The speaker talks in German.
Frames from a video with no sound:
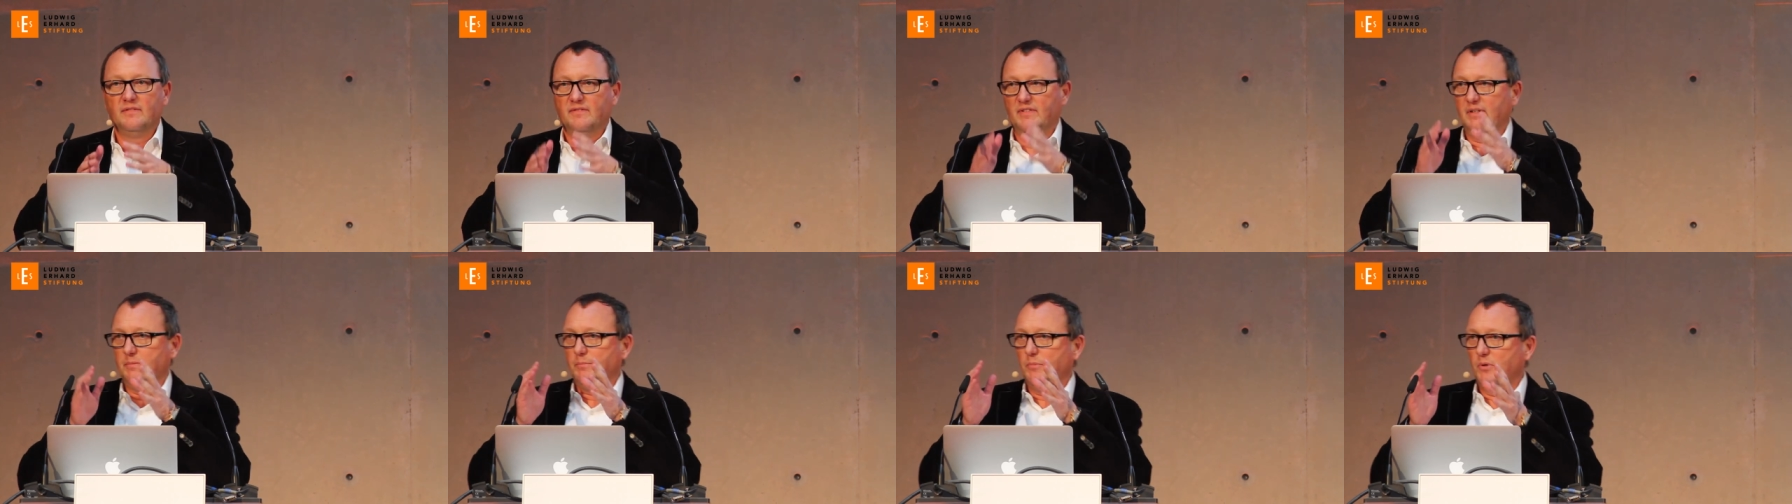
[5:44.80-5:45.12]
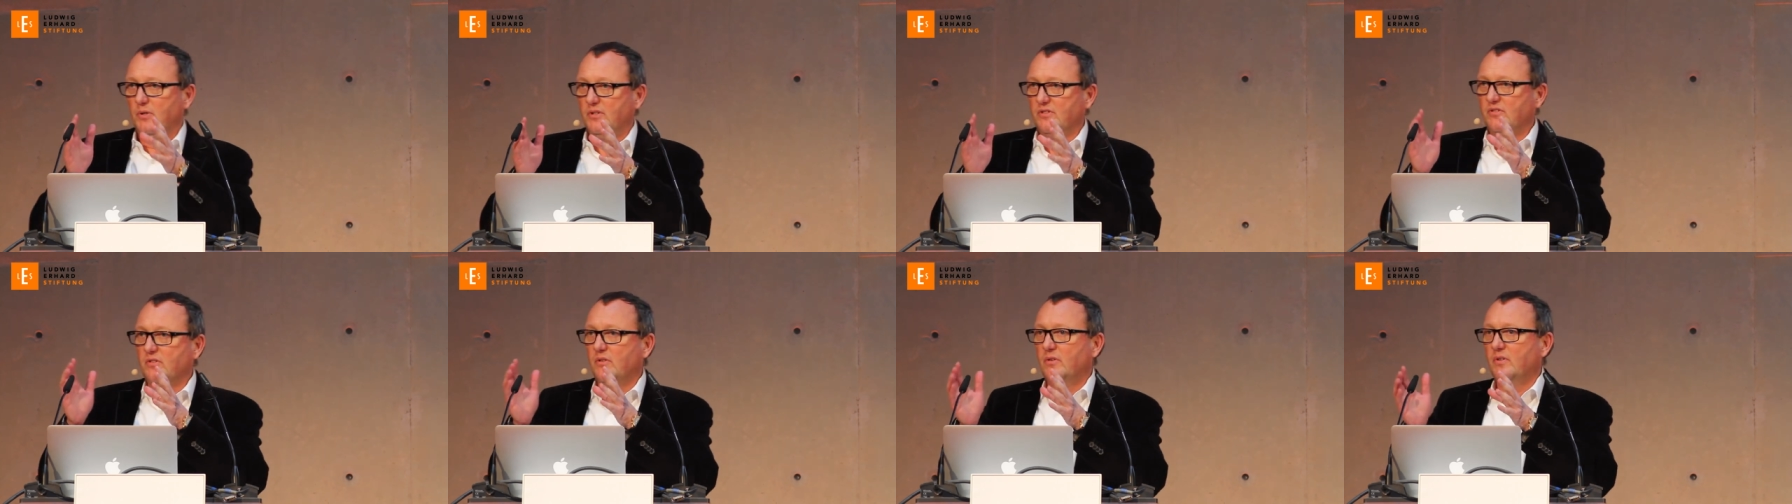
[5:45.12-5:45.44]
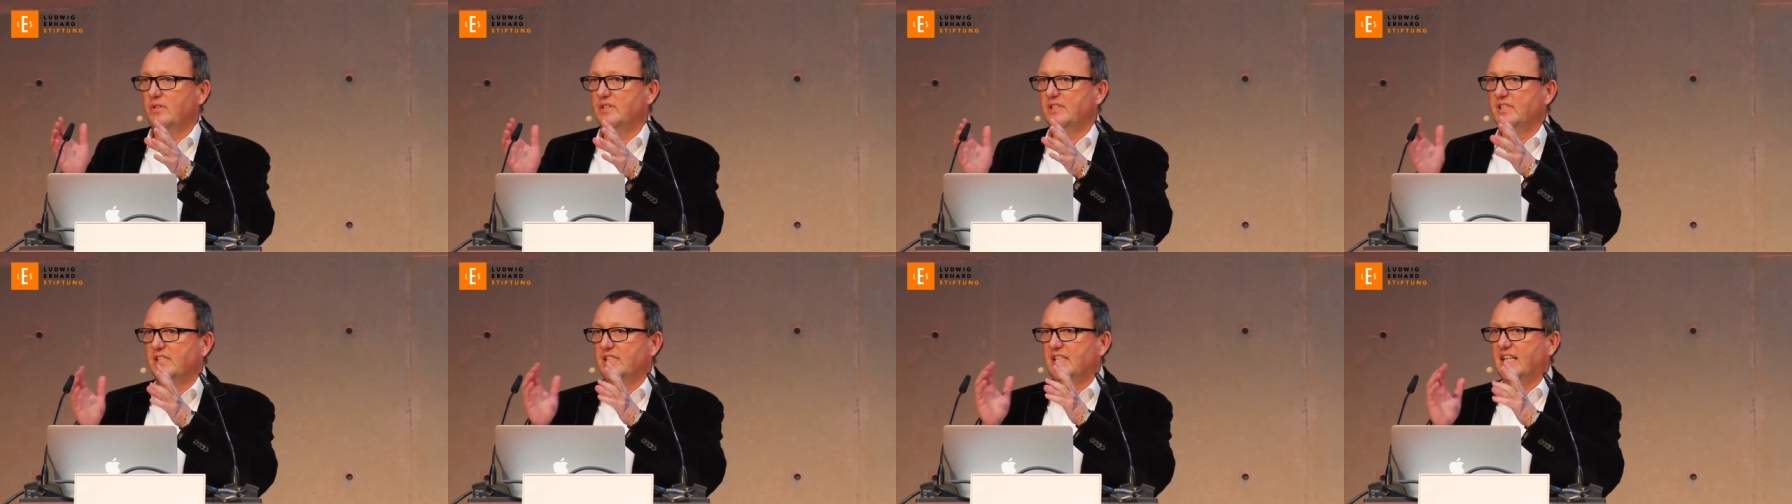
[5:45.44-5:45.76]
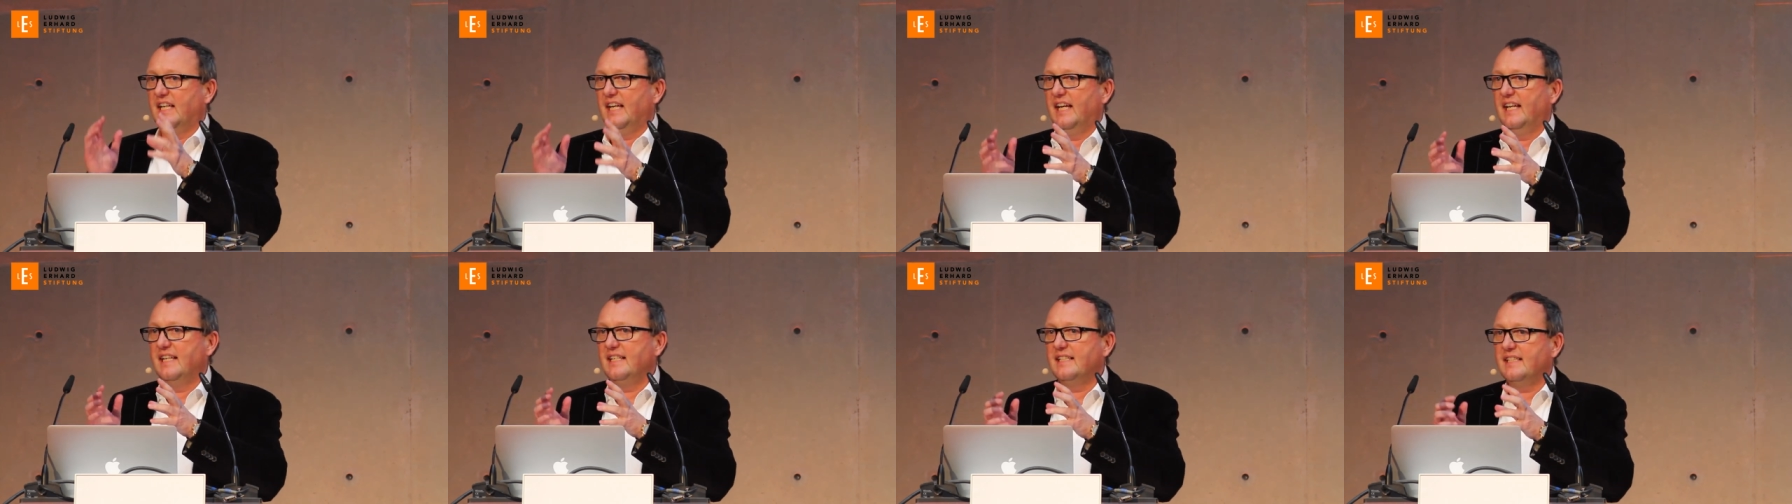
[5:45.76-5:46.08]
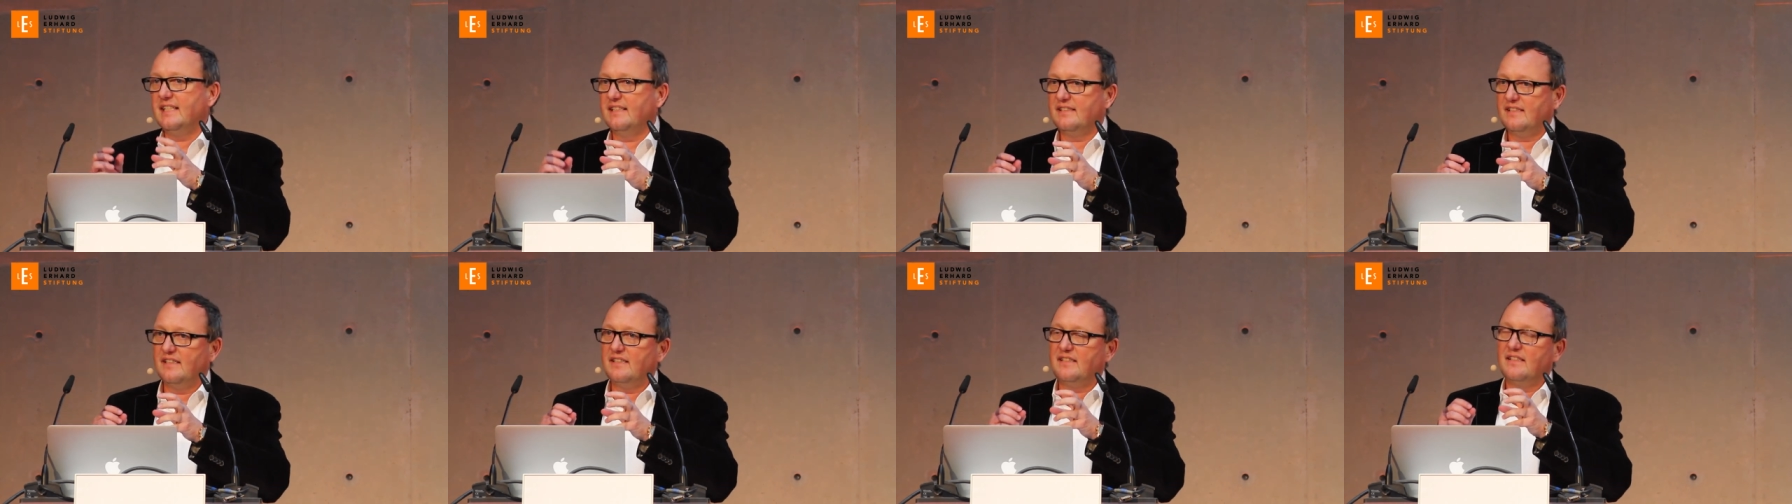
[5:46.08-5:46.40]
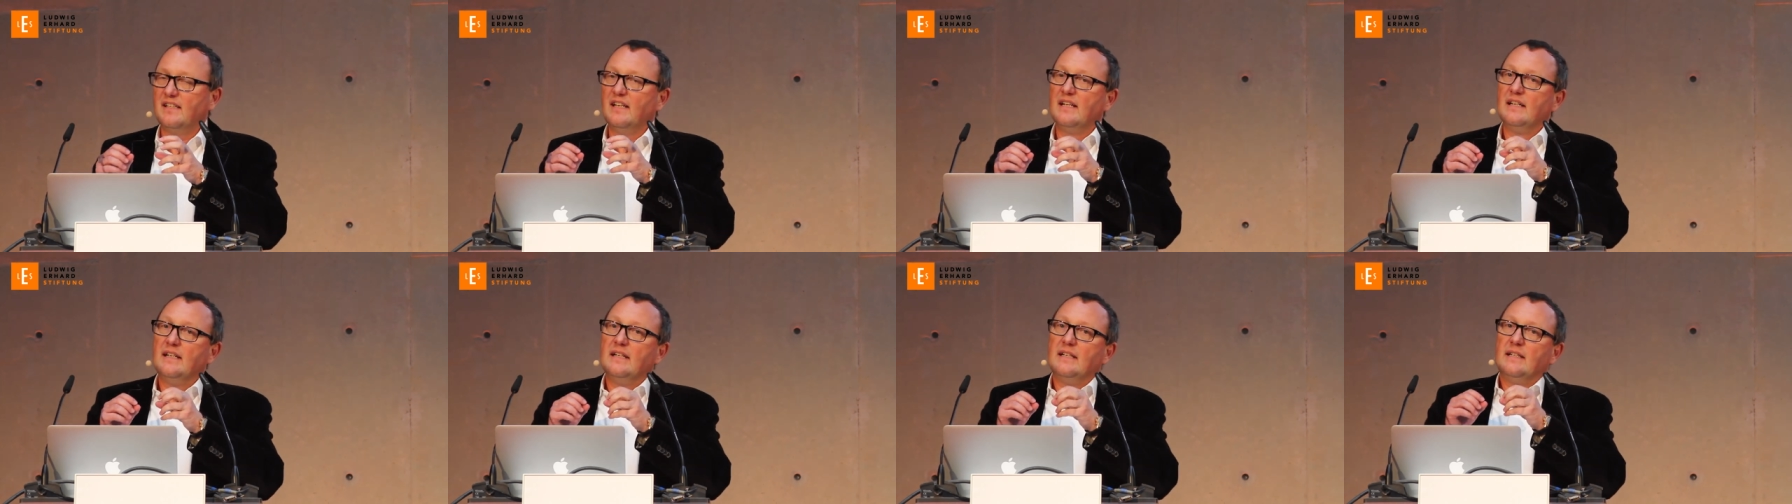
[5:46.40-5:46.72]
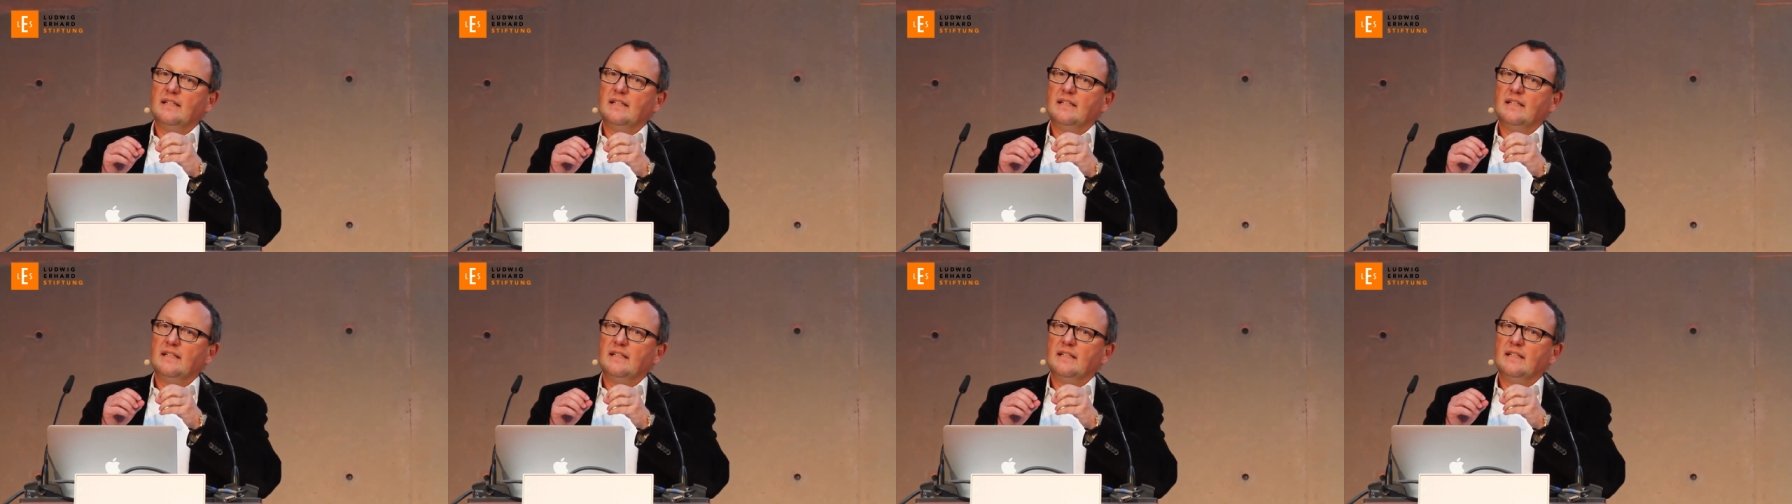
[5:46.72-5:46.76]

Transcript: Wer Moores Law nicht kennt, das ist